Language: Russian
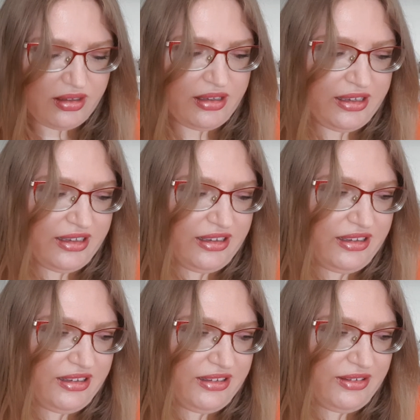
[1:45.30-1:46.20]

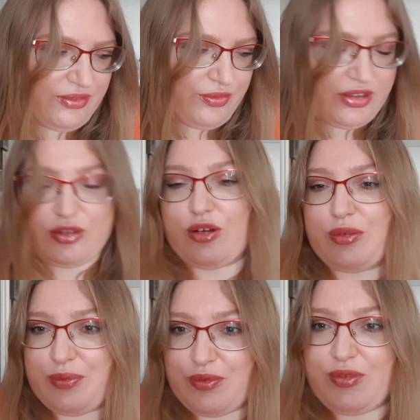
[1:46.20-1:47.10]
э, видео,
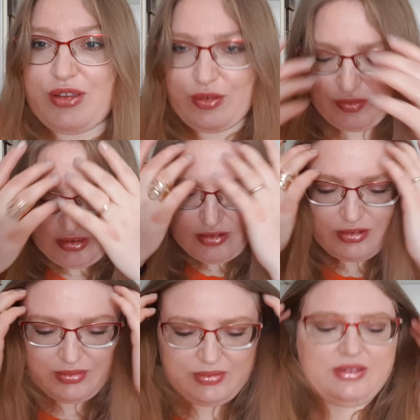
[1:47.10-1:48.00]
видео,
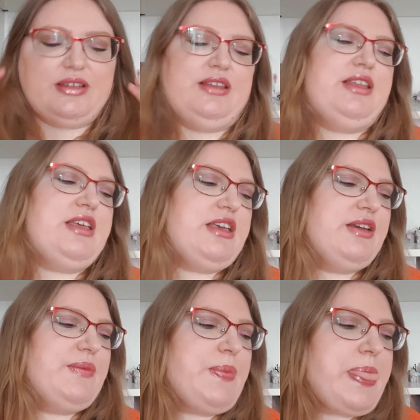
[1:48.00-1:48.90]
видео,
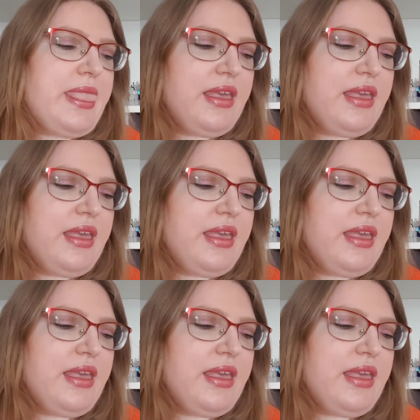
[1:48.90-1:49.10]
и